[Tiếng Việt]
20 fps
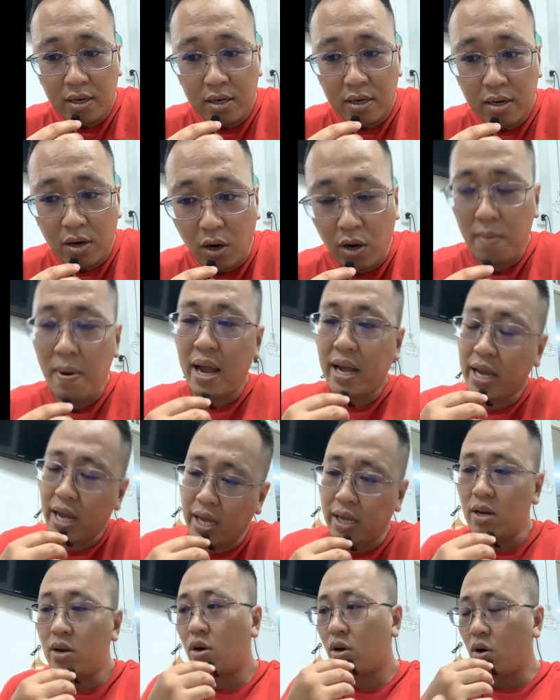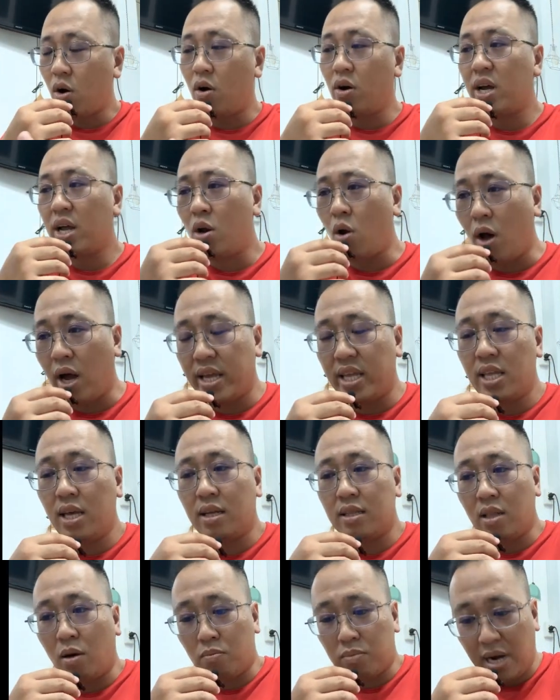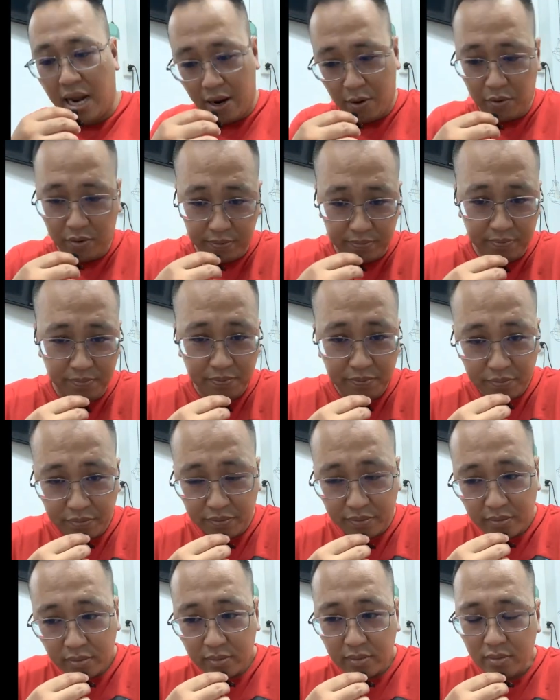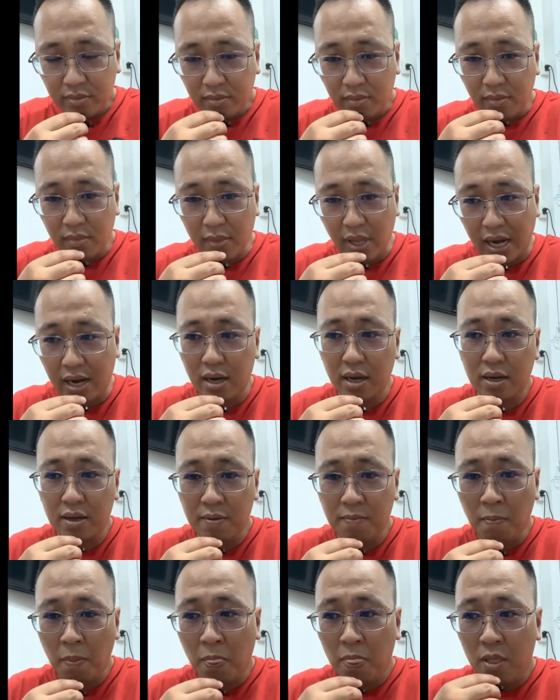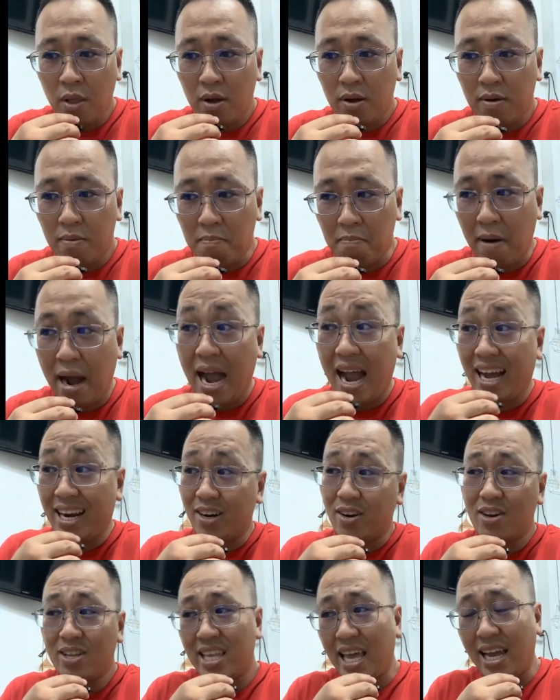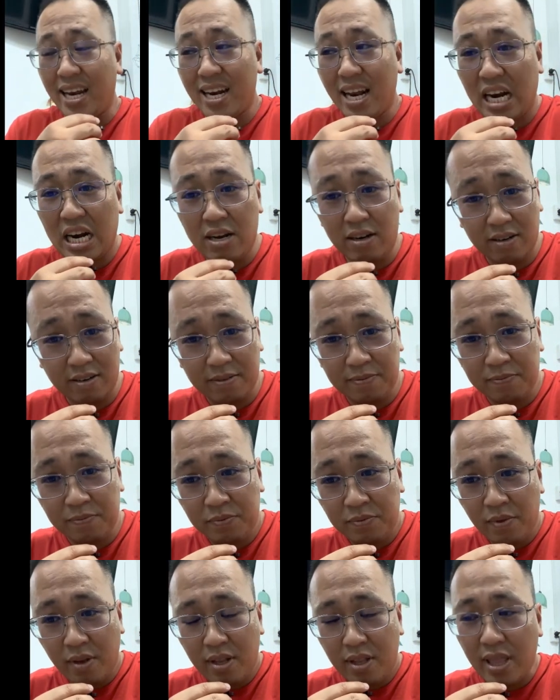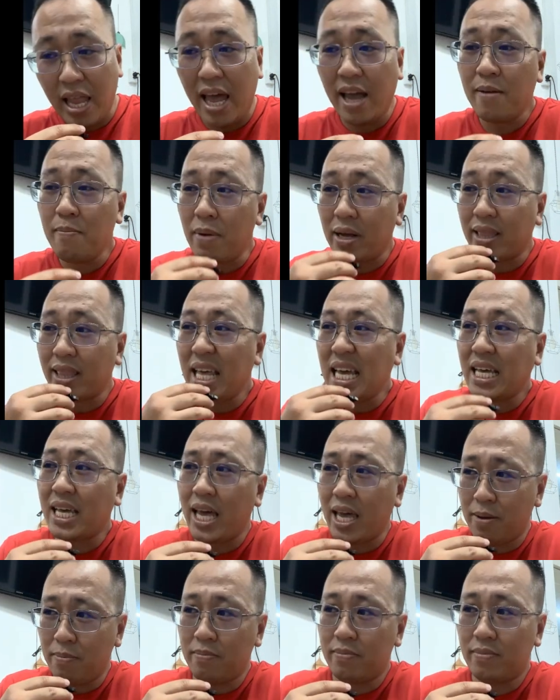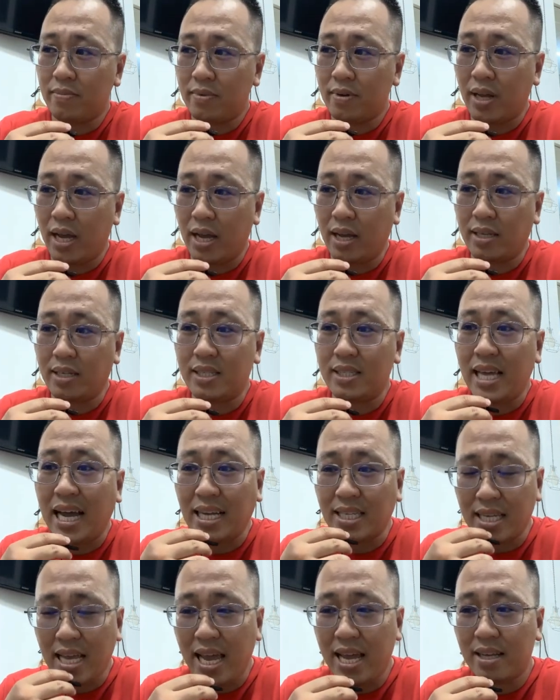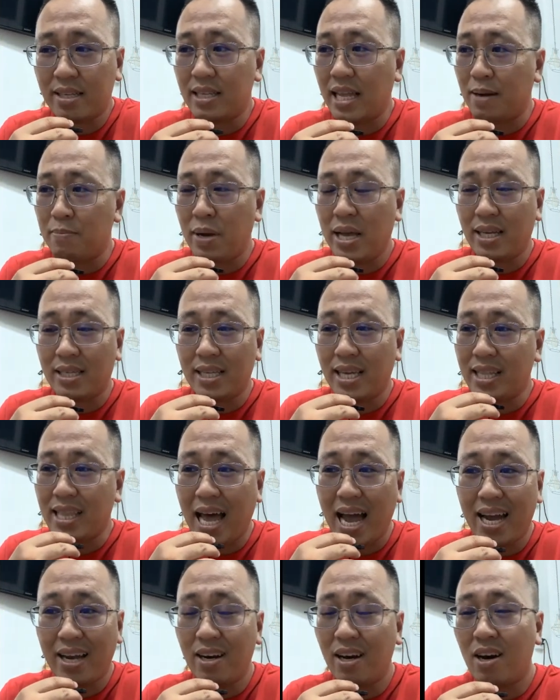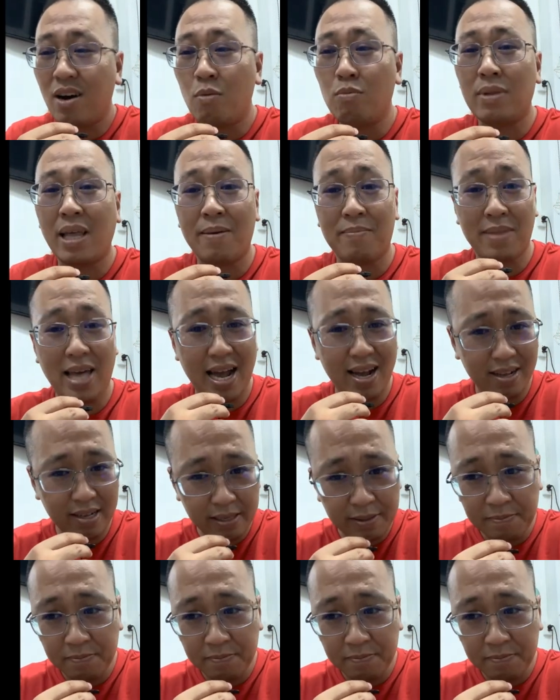rồi các bạn nghĩ ra có cái loại dân tộc nào đó mà nó chạy ra đường để mà tiết kiệm ha, xăng xe thằng mấy thằng xe tải nó không thèm thắng